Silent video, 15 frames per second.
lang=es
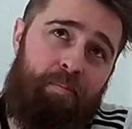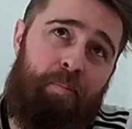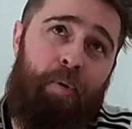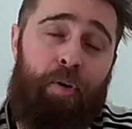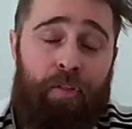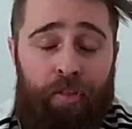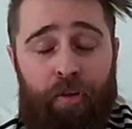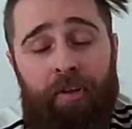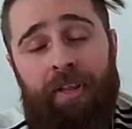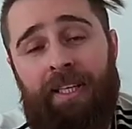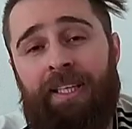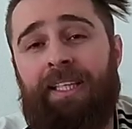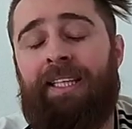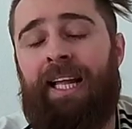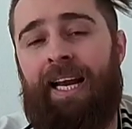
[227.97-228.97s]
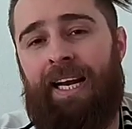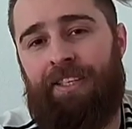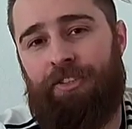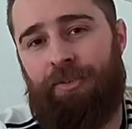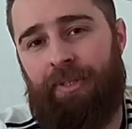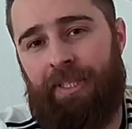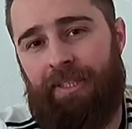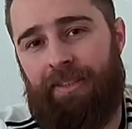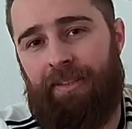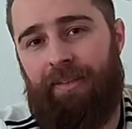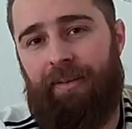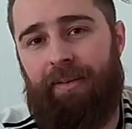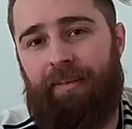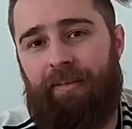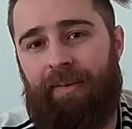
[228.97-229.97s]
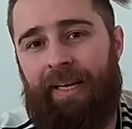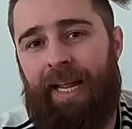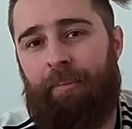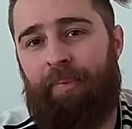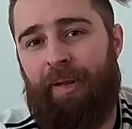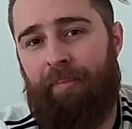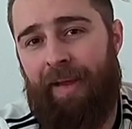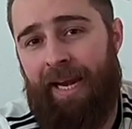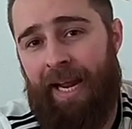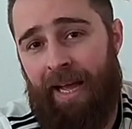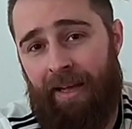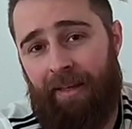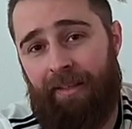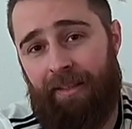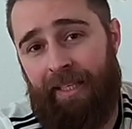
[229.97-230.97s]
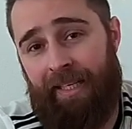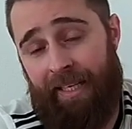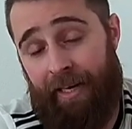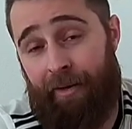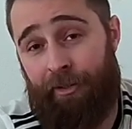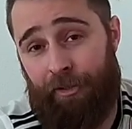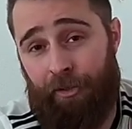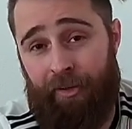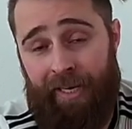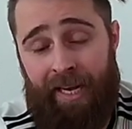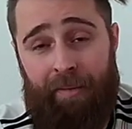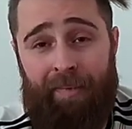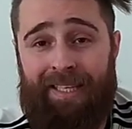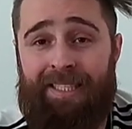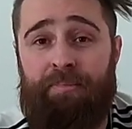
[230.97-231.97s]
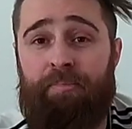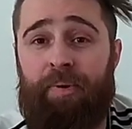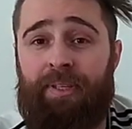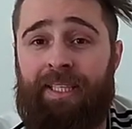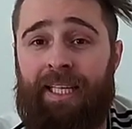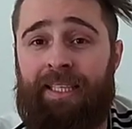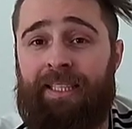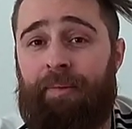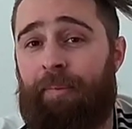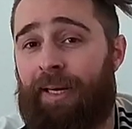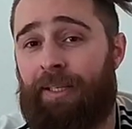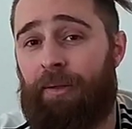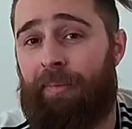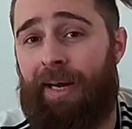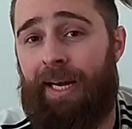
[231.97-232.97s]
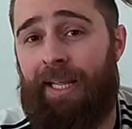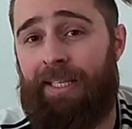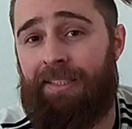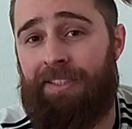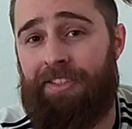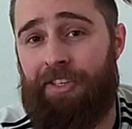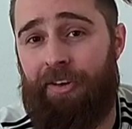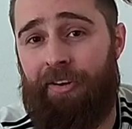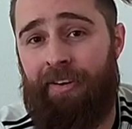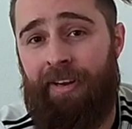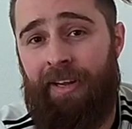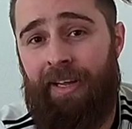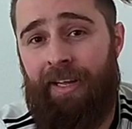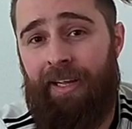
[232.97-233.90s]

por dos distintas razones. La primera, y creo yo que la más importante para tomar la decisión,